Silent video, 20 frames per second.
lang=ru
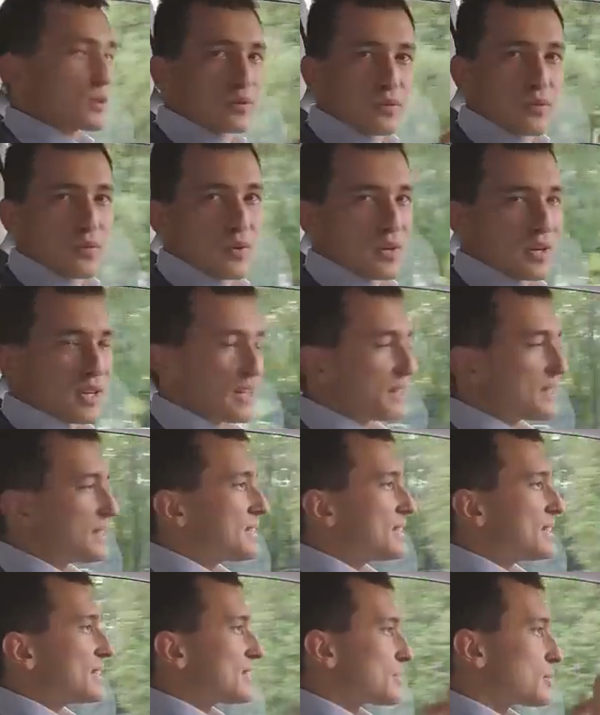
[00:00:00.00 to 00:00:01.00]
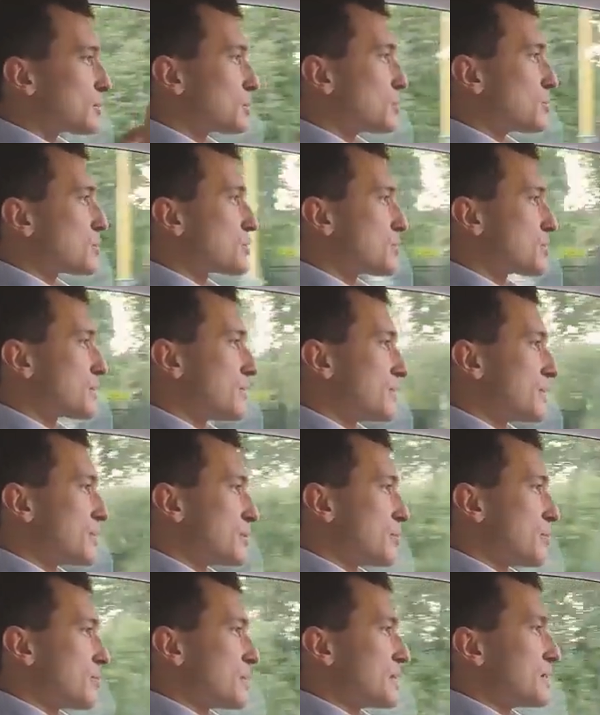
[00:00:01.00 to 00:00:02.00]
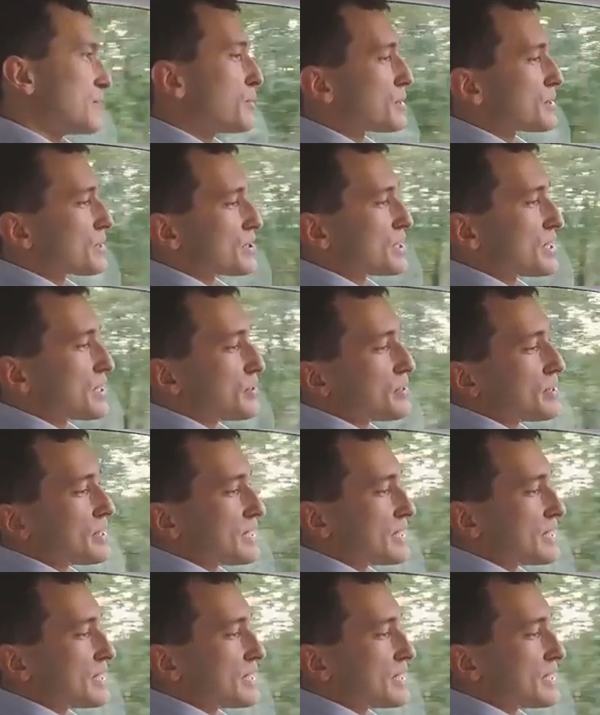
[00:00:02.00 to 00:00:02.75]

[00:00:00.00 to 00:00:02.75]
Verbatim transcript: звука, крутого звуковыхлопа, его, к сожалению,